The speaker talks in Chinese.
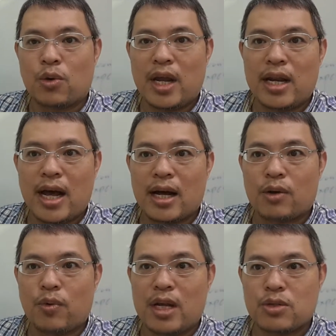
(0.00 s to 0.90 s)
归纳、
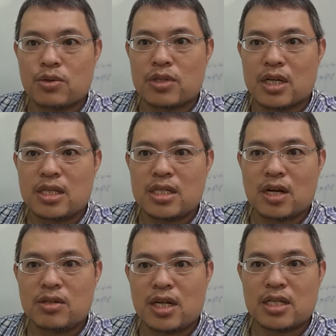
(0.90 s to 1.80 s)
归属、成
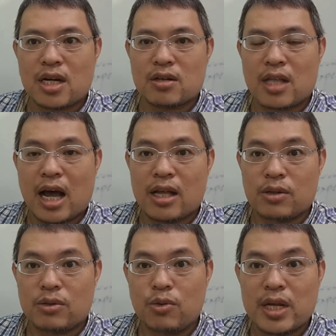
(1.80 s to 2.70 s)
交、介绍、谈
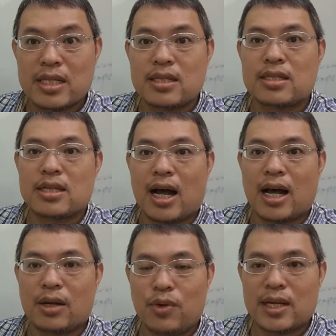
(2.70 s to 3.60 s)
论、
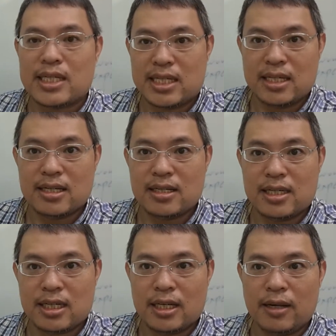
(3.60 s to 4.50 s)
查阅、涉
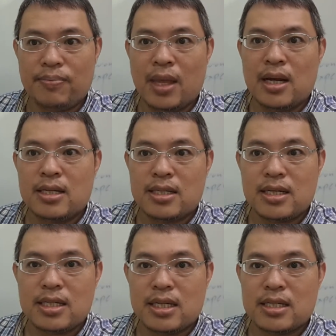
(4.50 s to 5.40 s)
及，
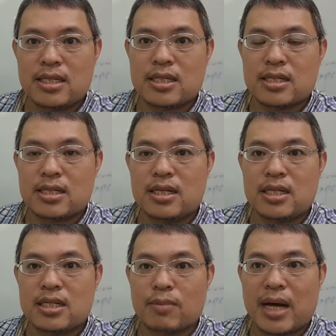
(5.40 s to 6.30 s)
涉及是指涉
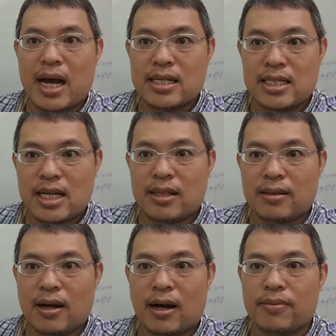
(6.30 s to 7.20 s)
及什么案件
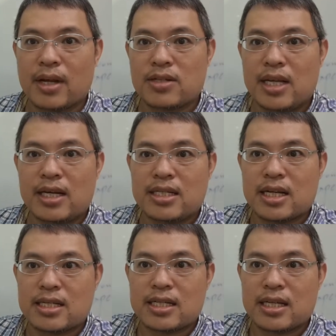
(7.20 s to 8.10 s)
啊？老师一个
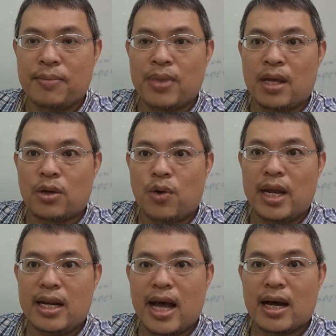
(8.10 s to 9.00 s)
解释，
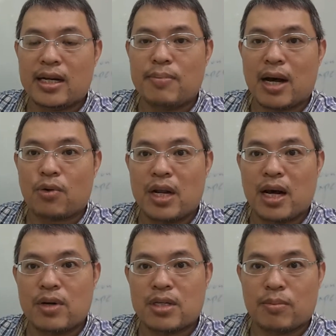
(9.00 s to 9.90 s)
归纳你把归
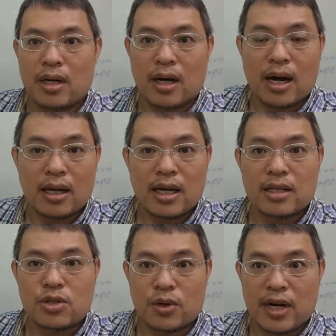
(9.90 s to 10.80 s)
纳为什么啊样
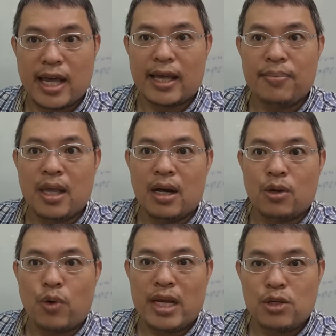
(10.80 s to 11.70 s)
的种类，
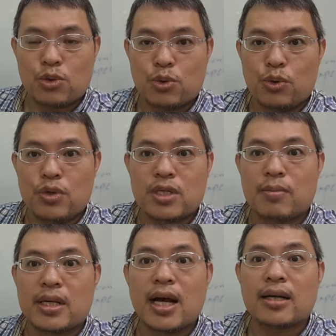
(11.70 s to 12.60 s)
归属于什
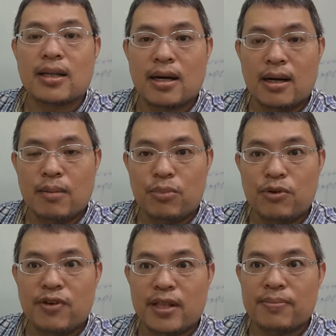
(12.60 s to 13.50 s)
么样的部
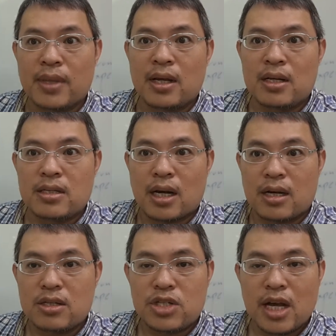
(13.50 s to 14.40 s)
分？
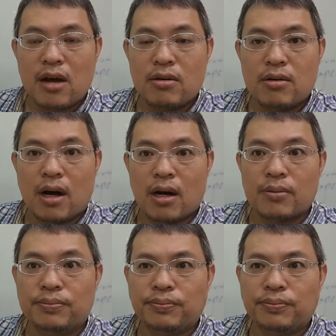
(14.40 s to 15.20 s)
成交啊，